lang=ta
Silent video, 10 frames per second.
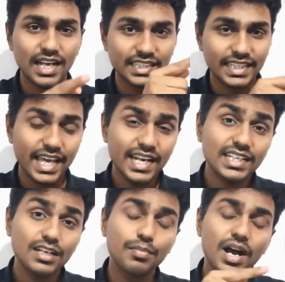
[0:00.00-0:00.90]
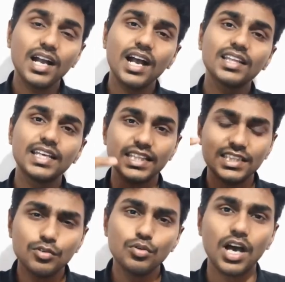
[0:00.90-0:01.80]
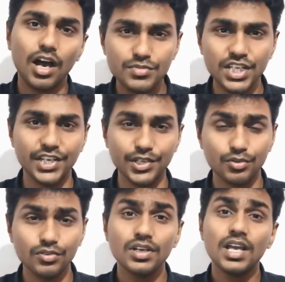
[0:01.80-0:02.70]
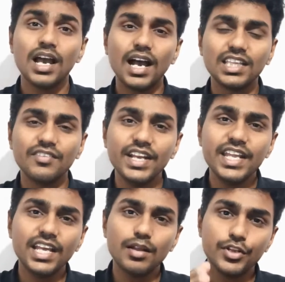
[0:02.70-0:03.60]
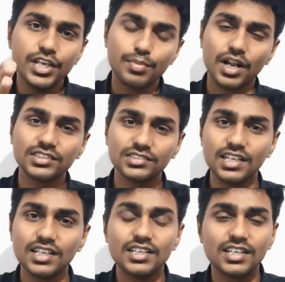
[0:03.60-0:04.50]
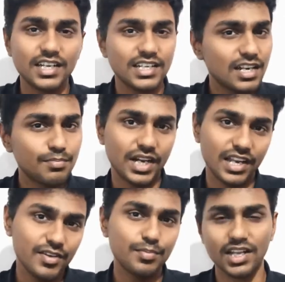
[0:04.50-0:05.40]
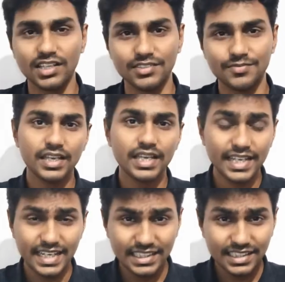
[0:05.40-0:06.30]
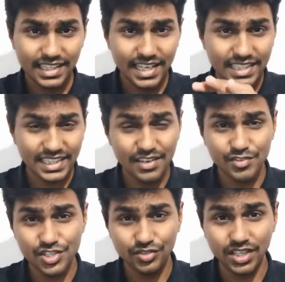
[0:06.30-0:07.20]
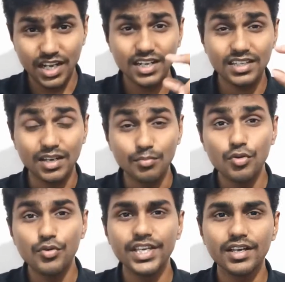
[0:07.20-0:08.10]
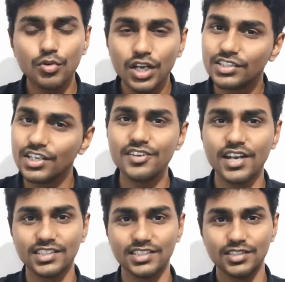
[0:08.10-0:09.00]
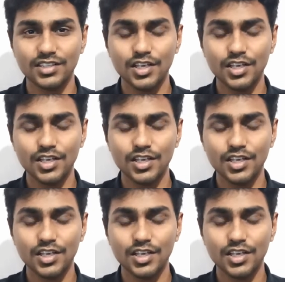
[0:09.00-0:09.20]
அந்த கேரக்டர் பார்க்காத எந்த ஒரு ஆப்ஜெக்டையும் அந்த வீடியோ கேமுடைய ப்ராசஸர் ரெண்டர் பண்ணவே பண்ணாது கிட்டத்தட்ட இதே விஷயம்தான் நம்மளுடைய உலகத்துலேயும் நடக்குது